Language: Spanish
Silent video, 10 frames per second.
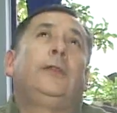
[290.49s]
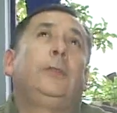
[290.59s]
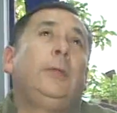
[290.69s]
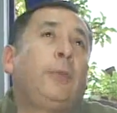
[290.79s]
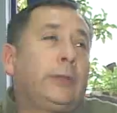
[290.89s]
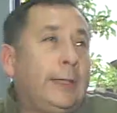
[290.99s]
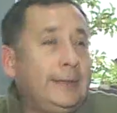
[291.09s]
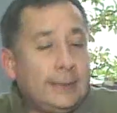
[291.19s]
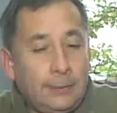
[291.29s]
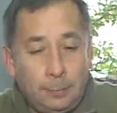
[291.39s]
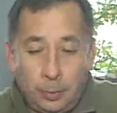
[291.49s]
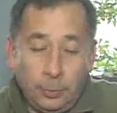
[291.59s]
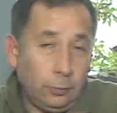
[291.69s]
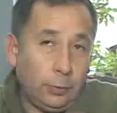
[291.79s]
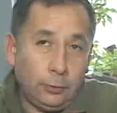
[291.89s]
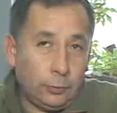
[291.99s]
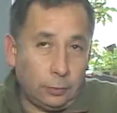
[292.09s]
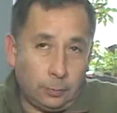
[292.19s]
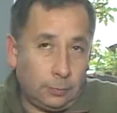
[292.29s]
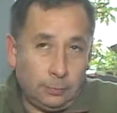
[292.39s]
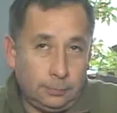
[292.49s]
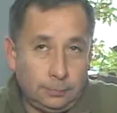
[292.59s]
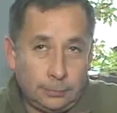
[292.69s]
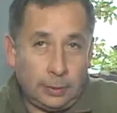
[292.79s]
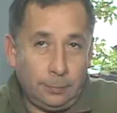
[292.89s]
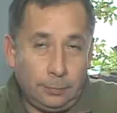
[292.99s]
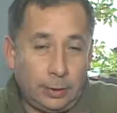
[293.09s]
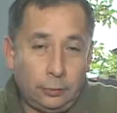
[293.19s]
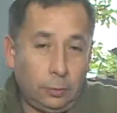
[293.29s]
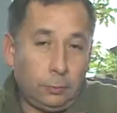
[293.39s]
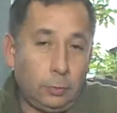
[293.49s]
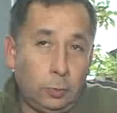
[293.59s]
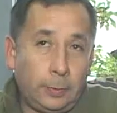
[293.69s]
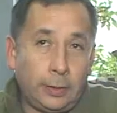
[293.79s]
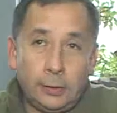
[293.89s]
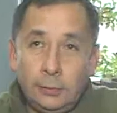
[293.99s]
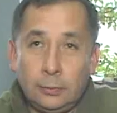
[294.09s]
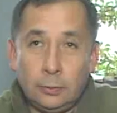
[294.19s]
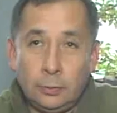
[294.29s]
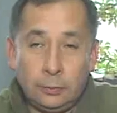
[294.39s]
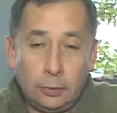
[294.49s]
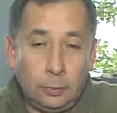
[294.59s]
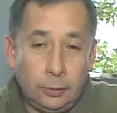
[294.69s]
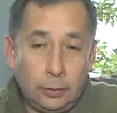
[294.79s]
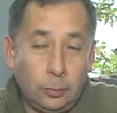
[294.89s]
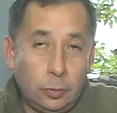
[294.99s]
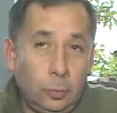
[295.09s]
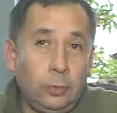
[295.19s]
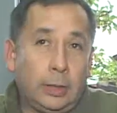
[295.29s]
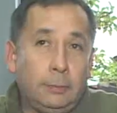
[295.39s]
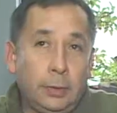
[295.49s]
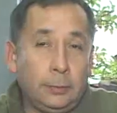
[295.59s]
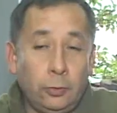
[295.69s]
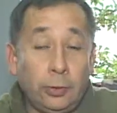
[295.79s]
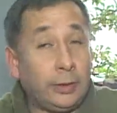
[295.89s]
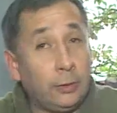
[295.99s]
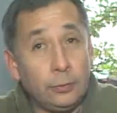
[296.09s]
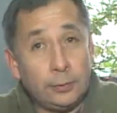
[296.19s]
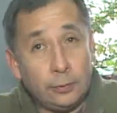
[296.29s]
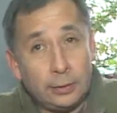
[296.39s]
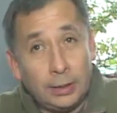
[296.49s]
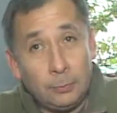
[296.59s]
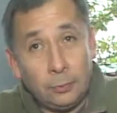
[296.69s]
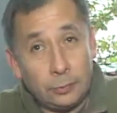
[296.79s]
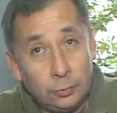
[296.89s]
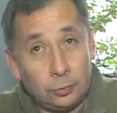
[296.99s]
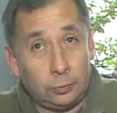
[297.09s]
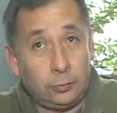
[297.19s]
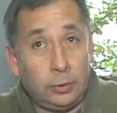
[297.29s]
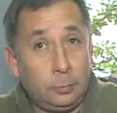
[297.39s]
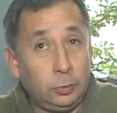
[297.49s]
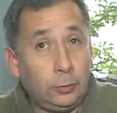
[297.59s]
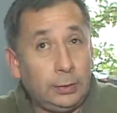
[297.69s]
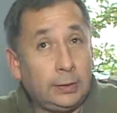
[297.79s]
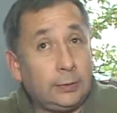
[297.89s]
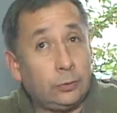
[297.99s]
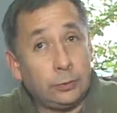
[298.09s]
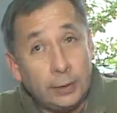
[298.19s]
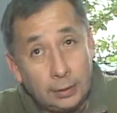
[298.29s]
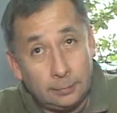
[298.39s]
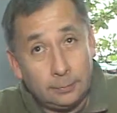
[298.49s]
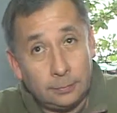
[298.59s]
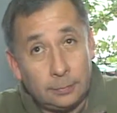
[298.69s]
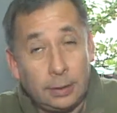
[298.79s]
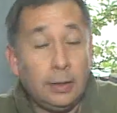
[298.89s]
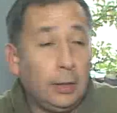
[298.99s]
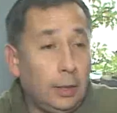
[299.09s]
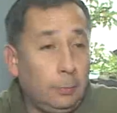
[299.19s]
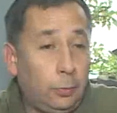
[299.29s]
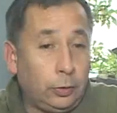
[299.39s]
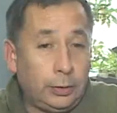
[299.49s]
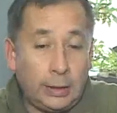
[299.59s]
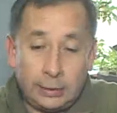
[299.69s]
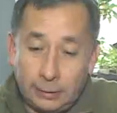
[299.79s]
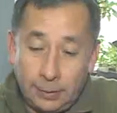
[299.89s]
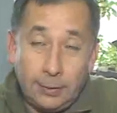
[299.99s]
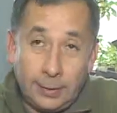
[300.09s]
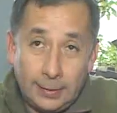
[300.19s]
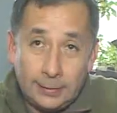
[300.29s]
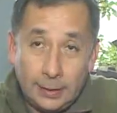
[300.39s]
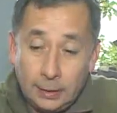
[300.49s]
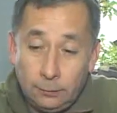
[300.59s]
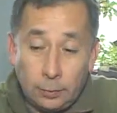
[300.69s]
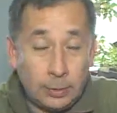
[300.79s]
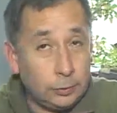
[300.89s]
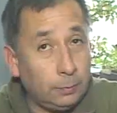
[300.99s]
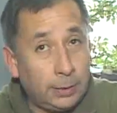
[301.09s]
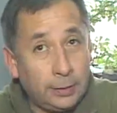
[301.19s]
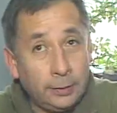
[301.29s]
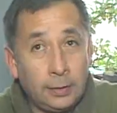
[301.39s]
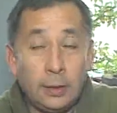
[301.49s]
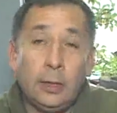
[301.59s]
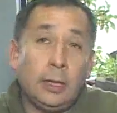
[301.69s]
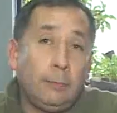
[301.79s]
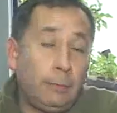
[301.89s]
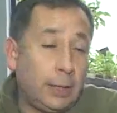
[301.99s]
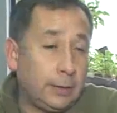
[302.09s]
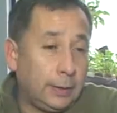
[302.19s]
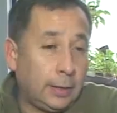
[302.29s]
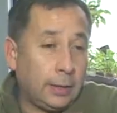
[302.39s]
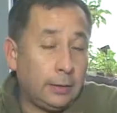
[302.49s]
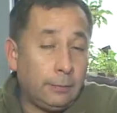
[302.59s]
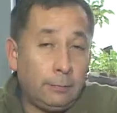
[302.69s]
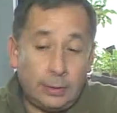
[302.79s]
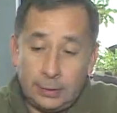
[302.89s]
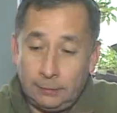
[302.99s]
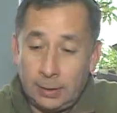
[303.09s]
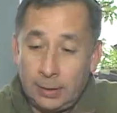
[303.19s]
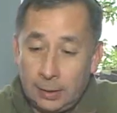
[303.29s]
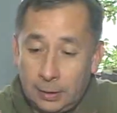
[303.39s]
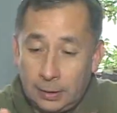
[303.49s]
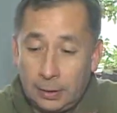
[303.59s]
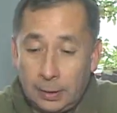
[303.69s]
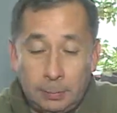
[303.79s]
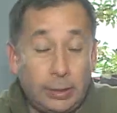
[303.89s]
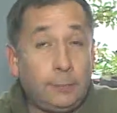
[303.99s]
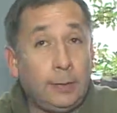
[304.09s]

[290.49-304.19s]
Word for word: Es de suma importancia saber primero cuántos somos, tanto como país y como comuna. Primero, en qué condición estamos nosotros desde el punto de vista social, ¿Ya? porque a través de esa información valedera va a llegar, se va a